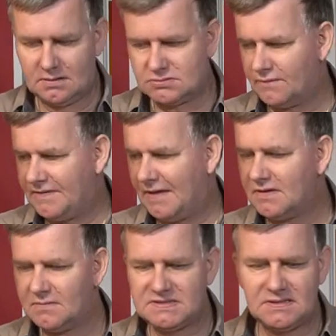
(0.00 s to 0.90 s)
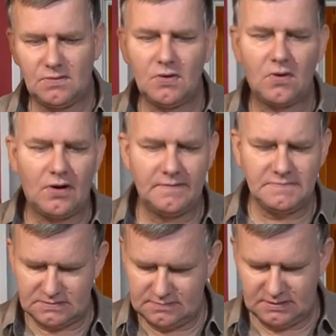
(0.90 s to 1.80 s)
So, wir haben wieder ein bisschen
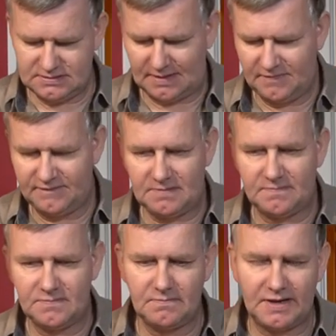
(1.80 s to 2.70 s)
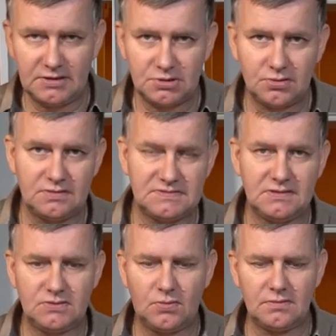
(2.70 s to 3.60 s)
umgeräumt. Ich habe mir wieder meine schöne
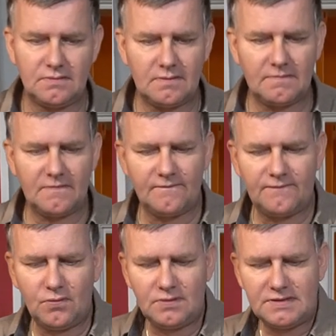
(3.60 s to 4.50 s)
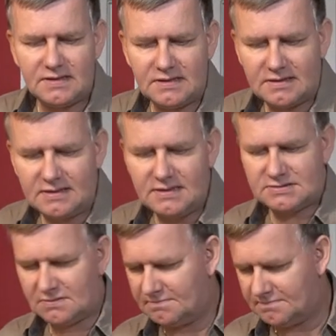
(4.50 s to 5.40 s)
Silikonfolie
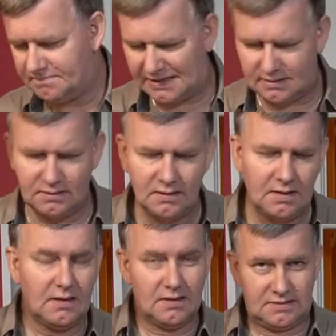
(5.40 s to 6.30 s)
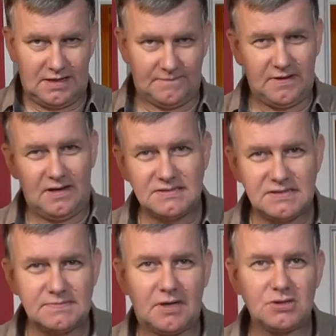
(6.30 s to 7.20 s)
hingelegt zum Backen. Die haben wir ja
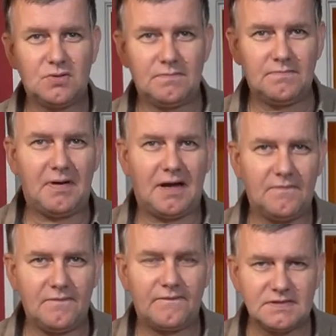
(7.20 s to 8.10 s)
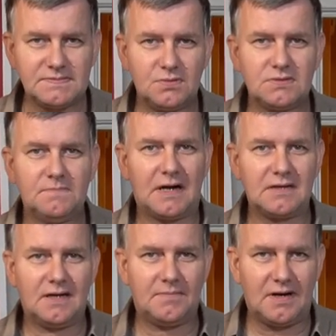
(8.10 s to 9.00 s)
letztes Mal schon beim
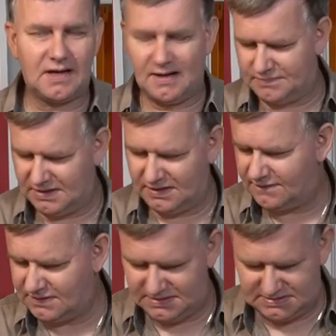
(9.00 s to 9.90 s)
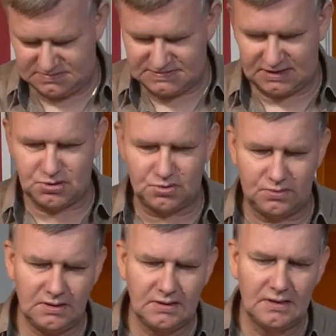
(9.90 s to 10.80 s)
Franzbrötchenbacken dabei gehabt. Ich finde die sehr schön.